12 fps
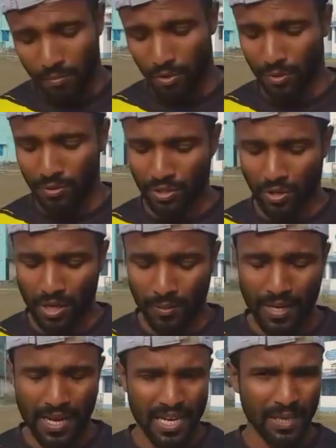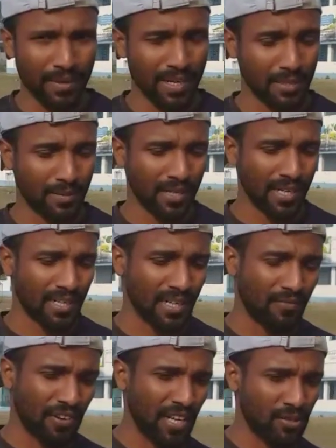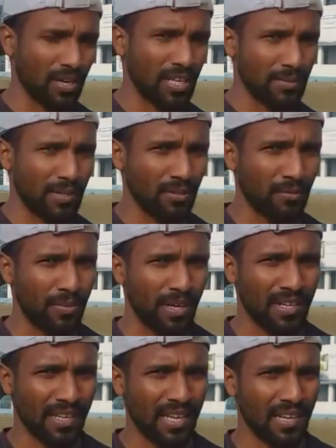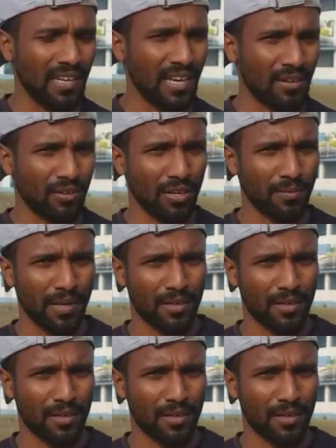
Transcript: প্রথমত সকালবেলা খালি পেটে আসবে না ঠিকঠাক ফ্রেশ হয়ে আসবে একদম পেটটাকে ক্লিয়ার করে